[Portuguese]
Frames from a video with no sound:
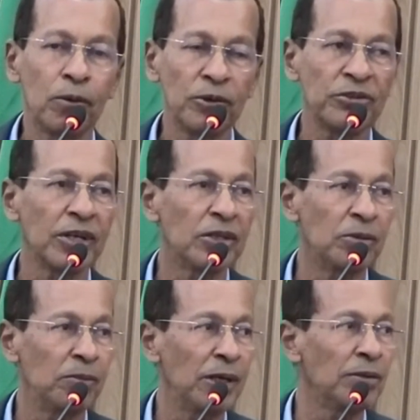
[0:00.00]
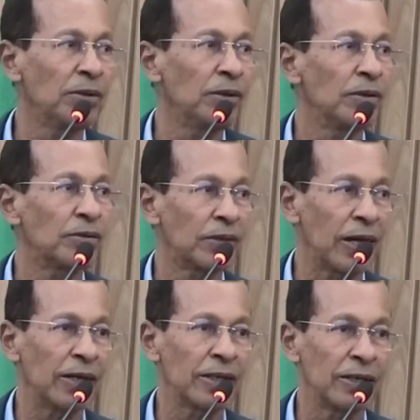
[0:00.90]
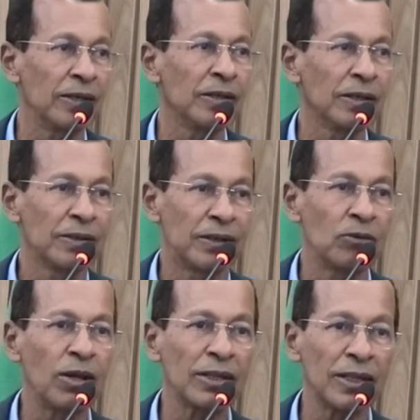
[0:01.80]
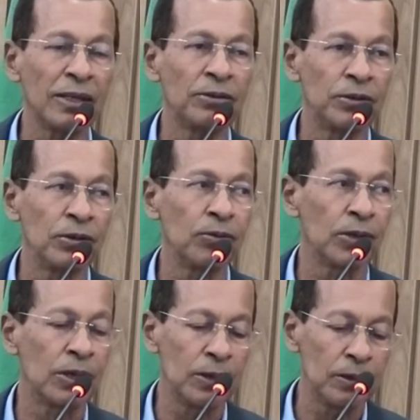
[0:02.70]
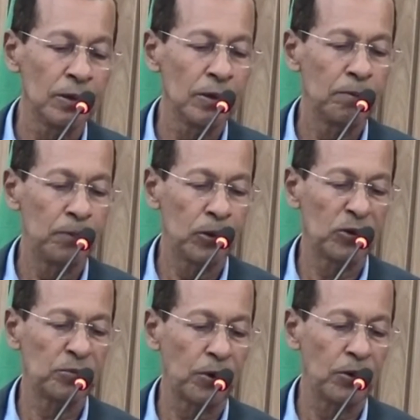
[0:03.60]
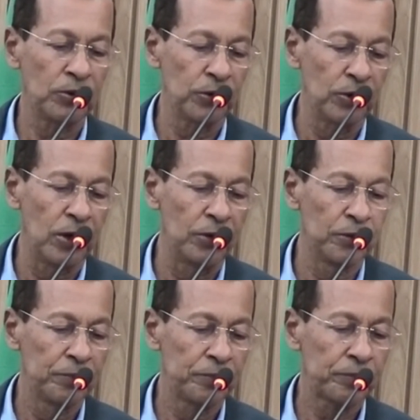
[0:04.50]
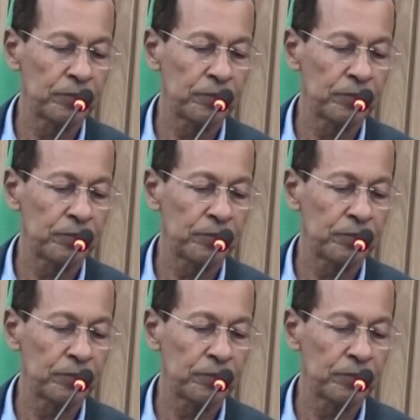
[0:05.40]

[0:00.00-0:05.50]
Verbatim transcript: constantemente está aqui sendo atendido aqui pelo Hospital Regional.